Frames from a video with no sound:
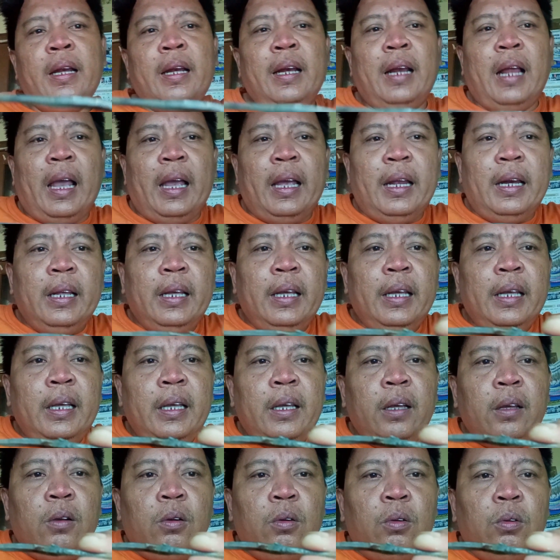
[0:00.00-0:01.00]
nah
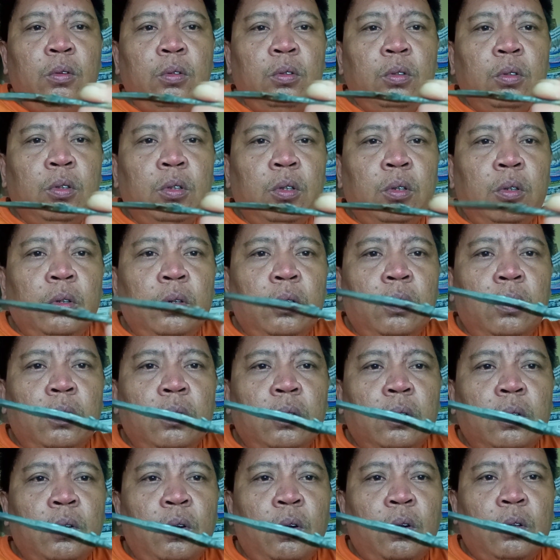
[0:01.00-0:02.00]
ini untuk
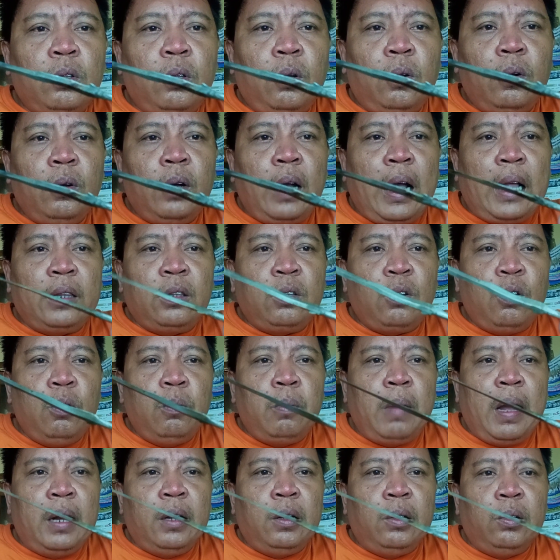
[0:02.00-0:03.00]
tongkat
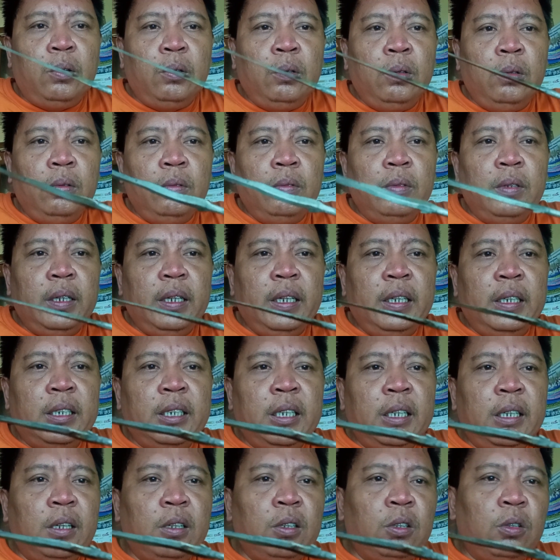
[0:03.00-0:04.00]
komando
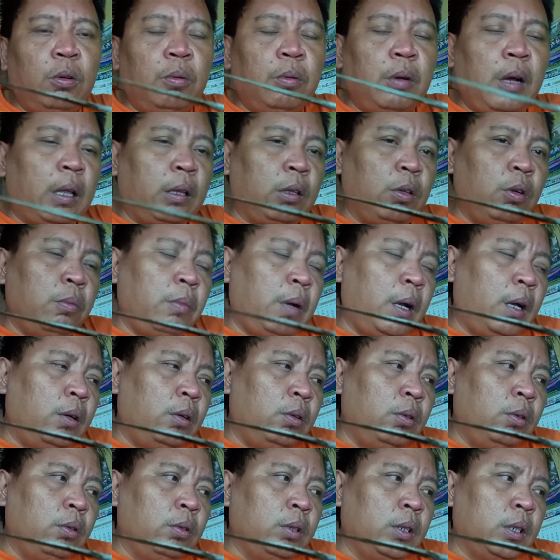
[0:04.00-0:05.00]
isi tongkat
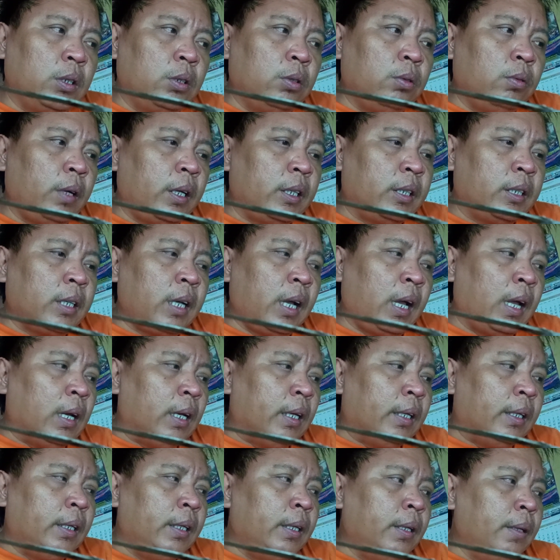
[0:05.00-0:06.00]
komando sesuai
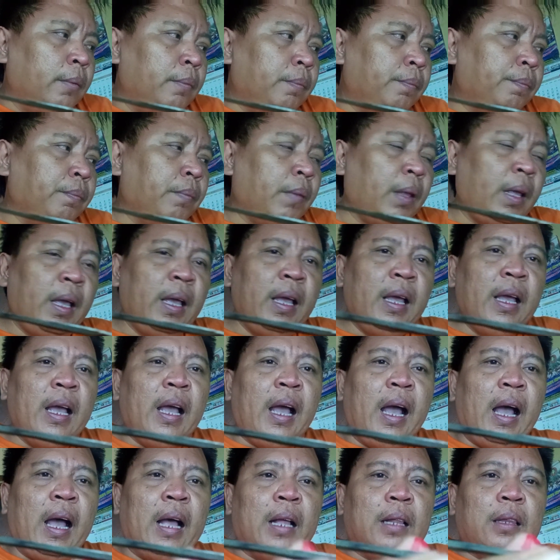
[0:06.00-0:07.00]
sekali
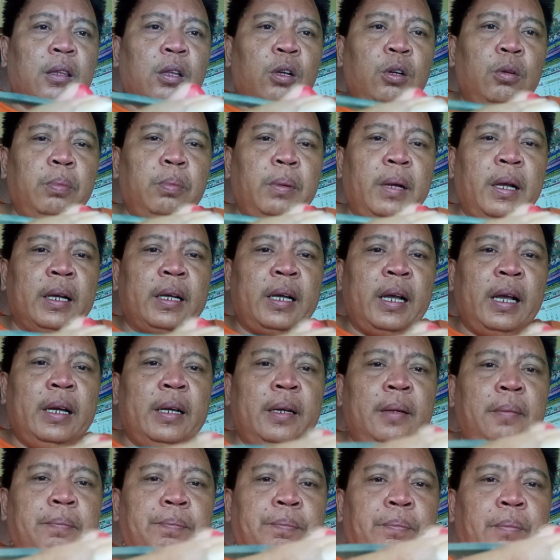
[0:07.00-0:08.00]
atau bahkan
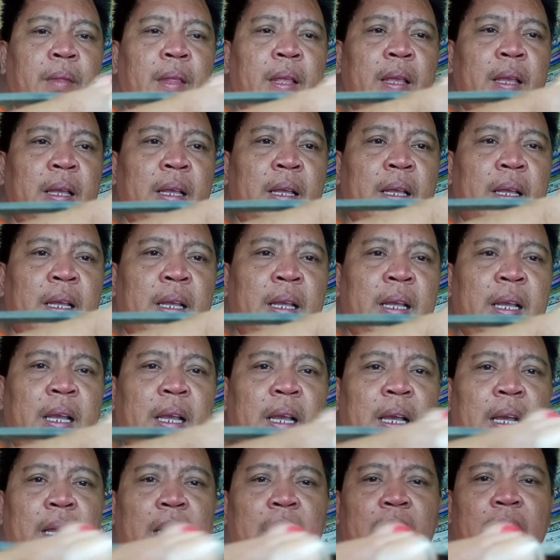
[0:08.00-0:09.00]

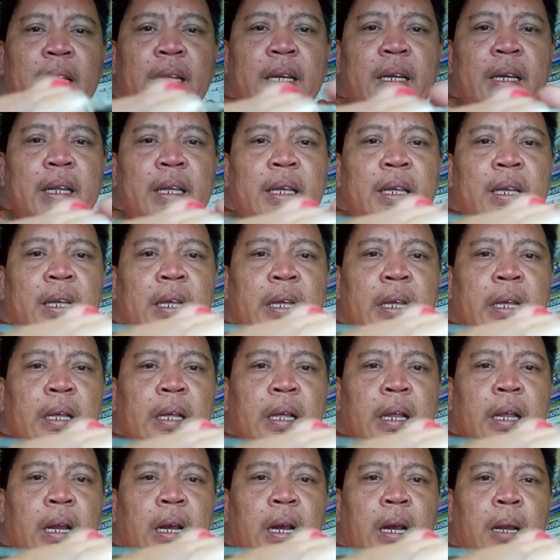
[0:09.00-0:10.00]
nah ini
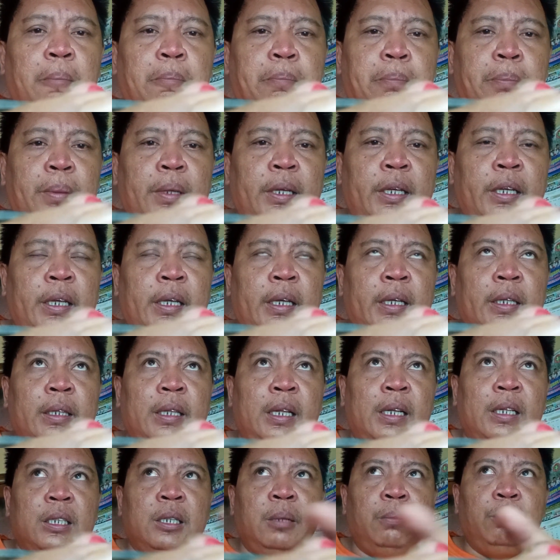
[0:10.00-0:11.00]
lebih
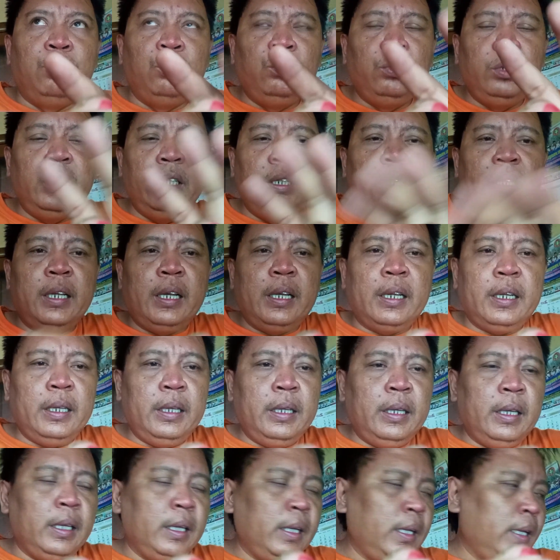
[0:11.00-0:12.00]
tersembunyi
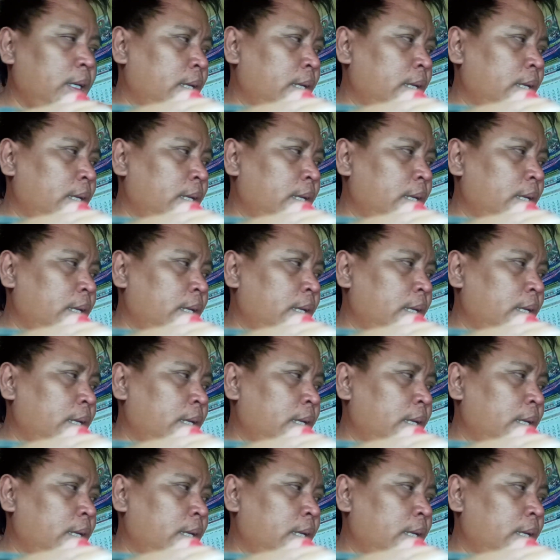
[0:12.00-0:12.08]
dari